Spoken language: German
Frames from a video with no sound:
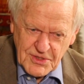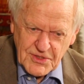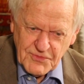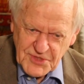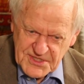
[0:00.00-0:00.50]

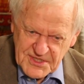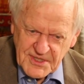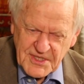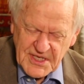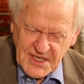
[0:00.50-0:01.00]
ich würde
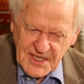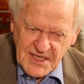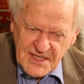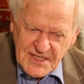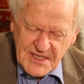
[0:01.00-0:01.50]
sagen,
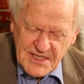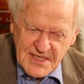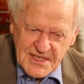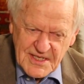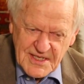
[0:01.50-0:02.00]
ja.
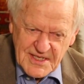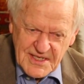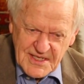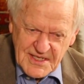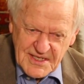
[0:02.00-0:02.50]

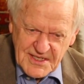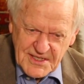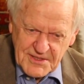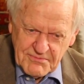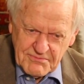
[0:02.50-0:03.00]

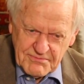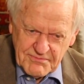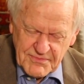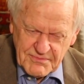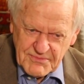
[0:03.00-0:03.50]

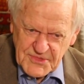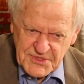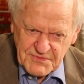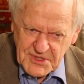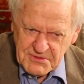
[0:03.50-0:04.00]
Ähm,
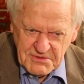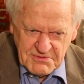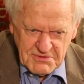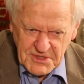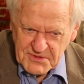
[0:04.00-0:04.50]
es
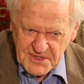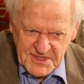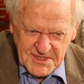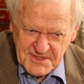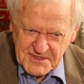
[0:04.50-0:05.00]
werden
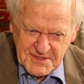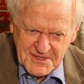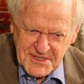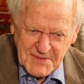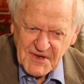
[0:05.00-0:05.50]
natürlich
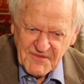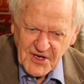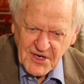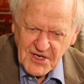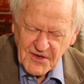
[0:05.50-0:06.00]
immer
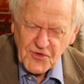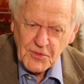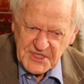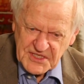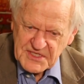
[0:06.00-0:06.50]
Fragen
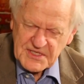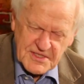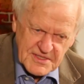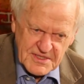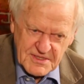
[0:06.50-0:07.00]
aufkommen, denn
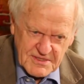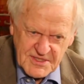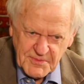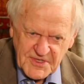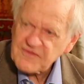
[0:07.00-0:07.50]
der,
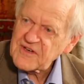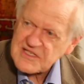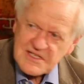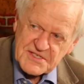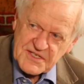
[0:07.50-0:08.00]
der
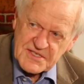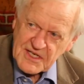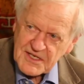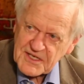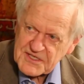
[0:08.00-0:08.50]
Briefwechsel ist ja
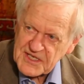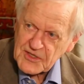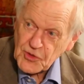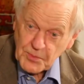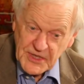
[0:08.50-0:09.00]
sehr,
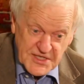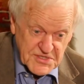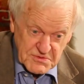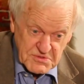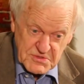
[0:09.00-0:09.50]
sehr
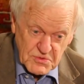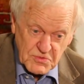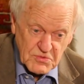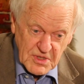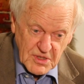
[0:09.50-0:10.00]
komplex und so
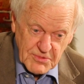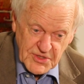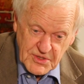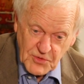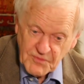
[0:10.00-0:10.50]

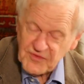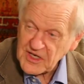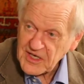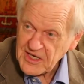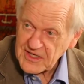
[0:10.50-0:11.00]
unglaublich
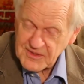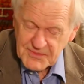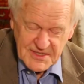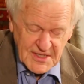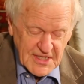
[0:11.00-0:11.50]
umfangreich.
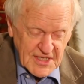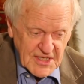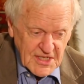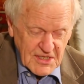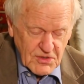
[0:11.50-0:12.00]
Meine,
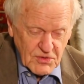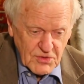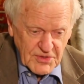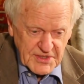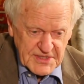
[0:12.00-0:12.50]

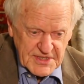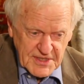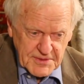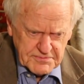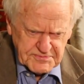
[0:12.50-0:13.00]
und
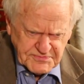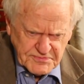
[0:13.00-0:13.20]
ähm,